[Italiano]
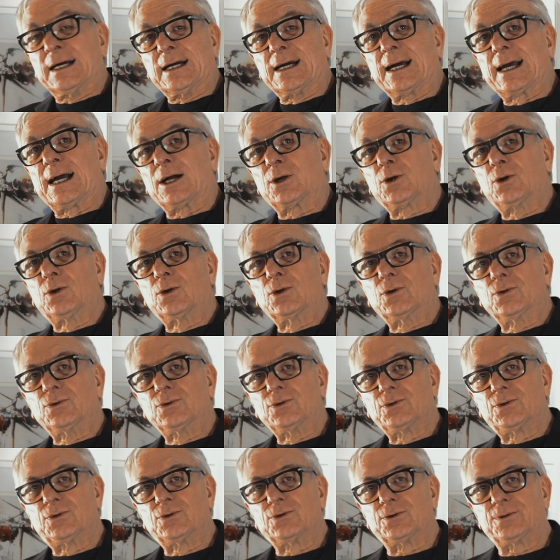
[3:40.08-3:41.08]

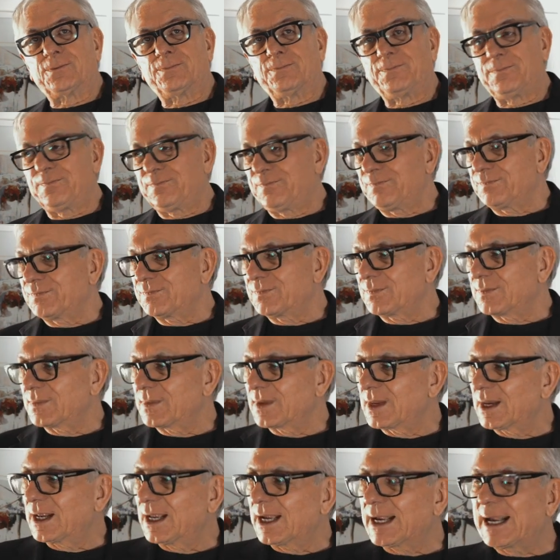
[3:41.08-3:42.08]
racconto,
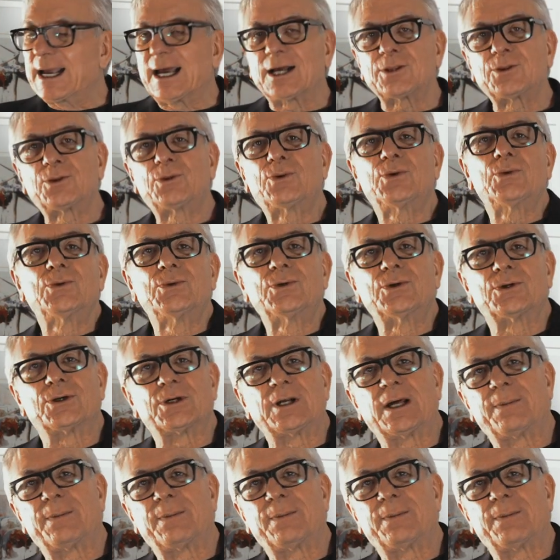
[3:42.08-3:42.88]
catturo